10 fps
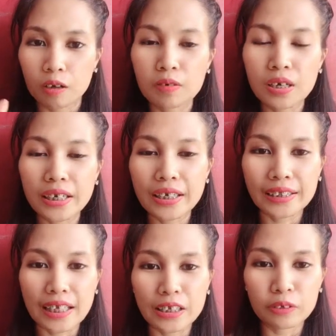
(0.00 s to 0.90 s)
kung
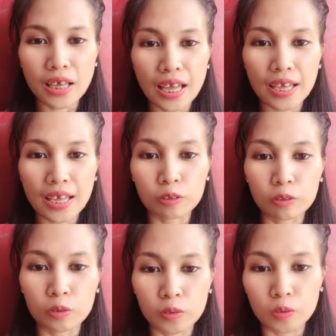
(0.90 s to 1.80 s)
nakita nyo na
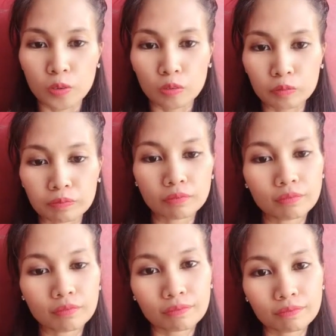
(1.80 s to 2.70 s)
yung
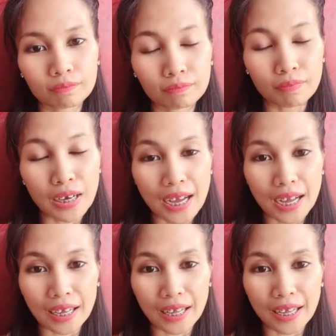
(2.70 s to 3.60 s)

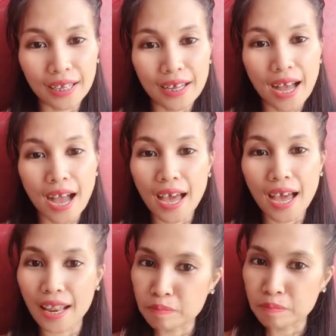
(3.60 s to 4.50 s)
mga
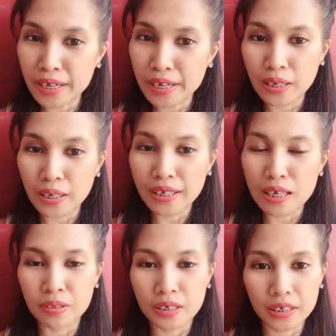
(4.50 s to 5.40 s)
halaman namin
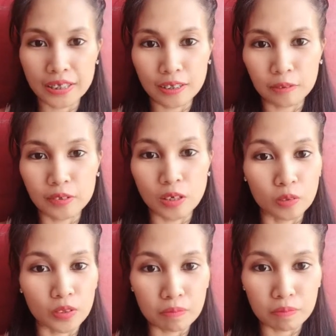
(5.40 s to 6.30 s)
na ipinakita ko
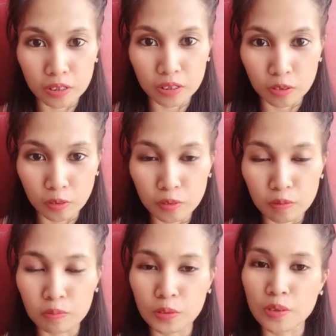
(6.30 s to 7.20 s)
sa unang video,
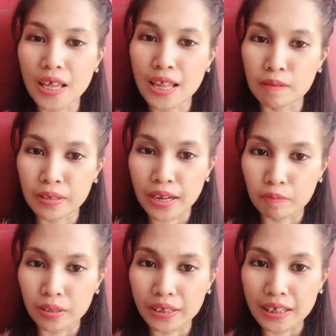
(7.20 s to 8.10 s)
yun po yung halaman
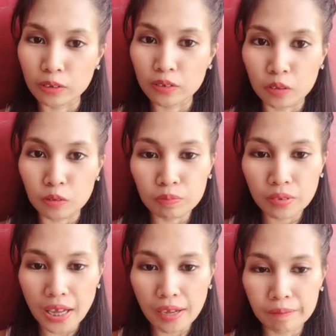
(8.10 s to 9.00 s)
namin dito sa
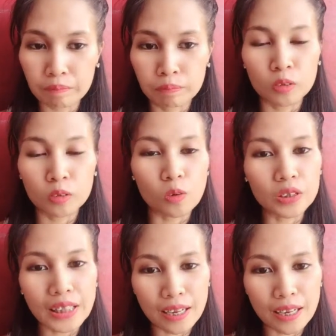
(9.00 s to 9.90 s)
rooftop
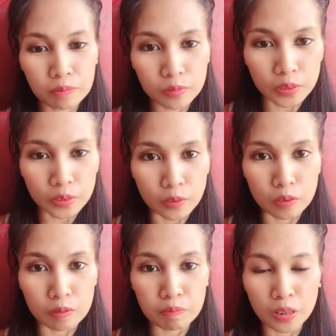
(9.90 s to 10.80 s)
konti lang po
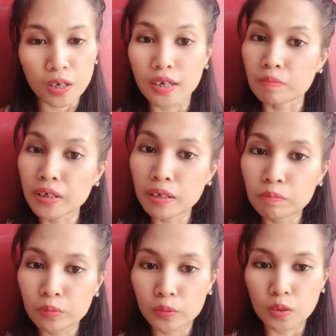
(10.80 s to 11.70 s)
yun, pero
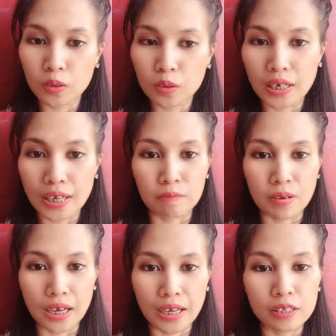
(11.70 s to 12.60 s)
karamihan po doon ay
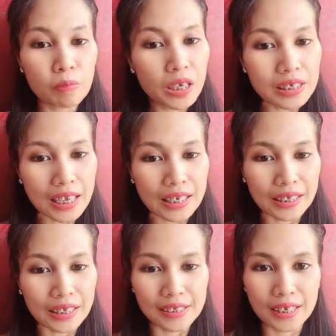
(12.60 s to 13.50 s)
mga special
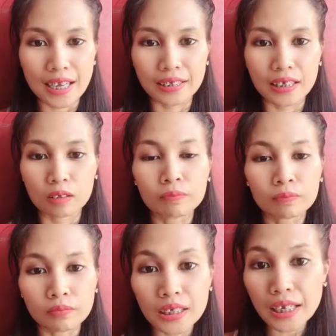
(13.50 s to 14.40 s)
kasi laging
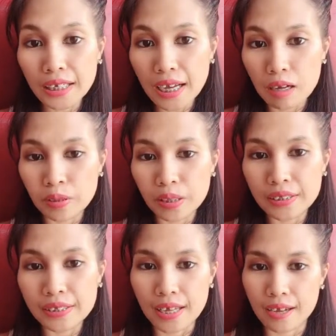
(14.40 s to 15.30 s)

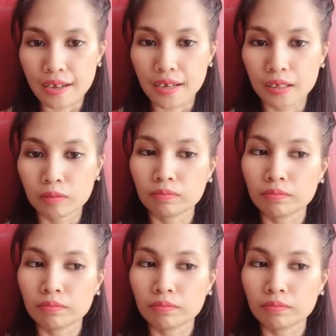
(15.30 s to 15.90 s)
ginagamit sa